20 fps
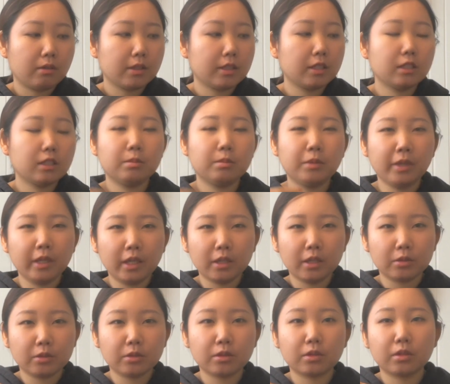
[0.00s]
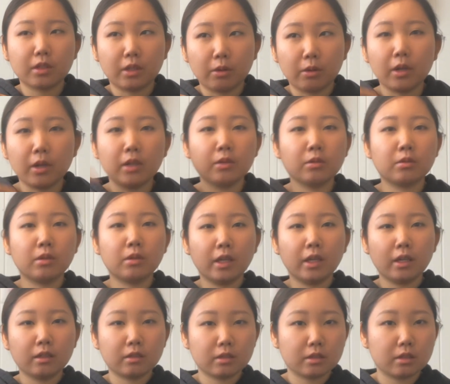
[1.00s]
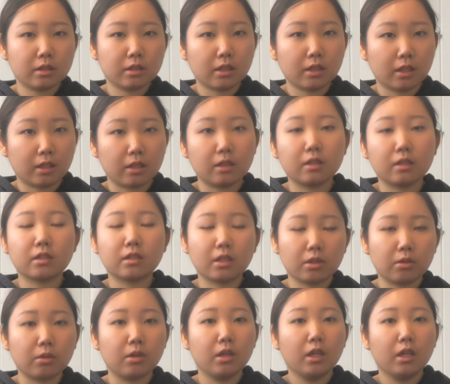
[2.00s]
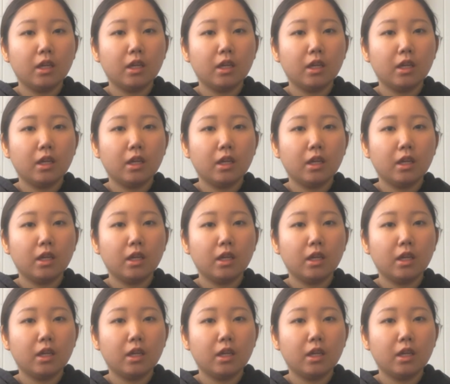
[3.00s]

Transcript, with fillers: 私も部屋土足で他の子部屋靴下なんですけど